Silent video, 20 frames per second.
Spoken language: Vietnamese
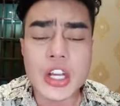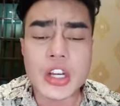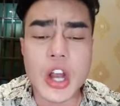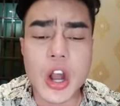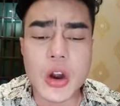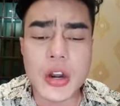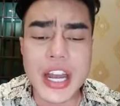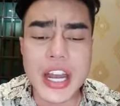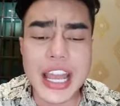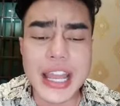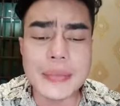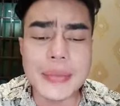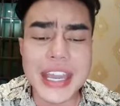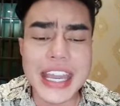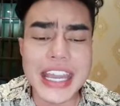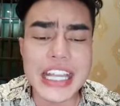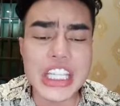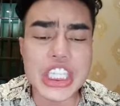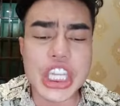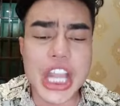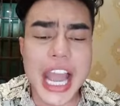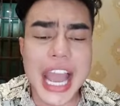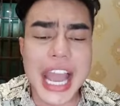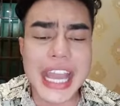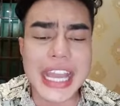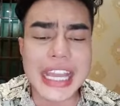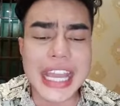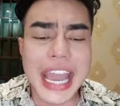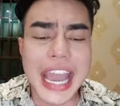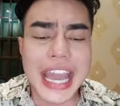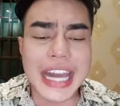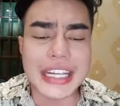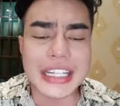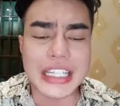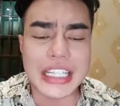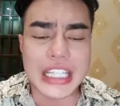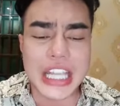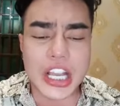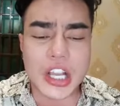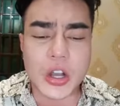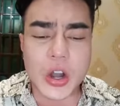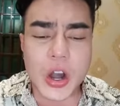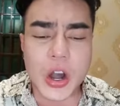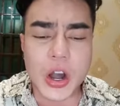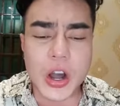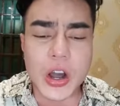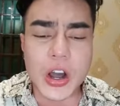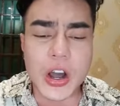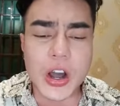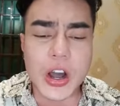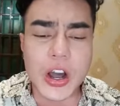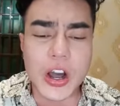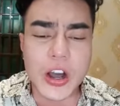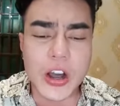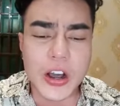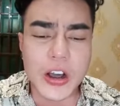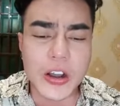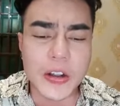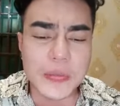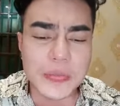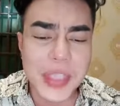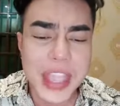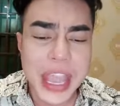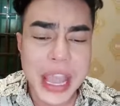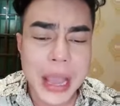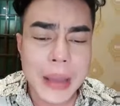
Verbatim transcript: do re mi chai en se cô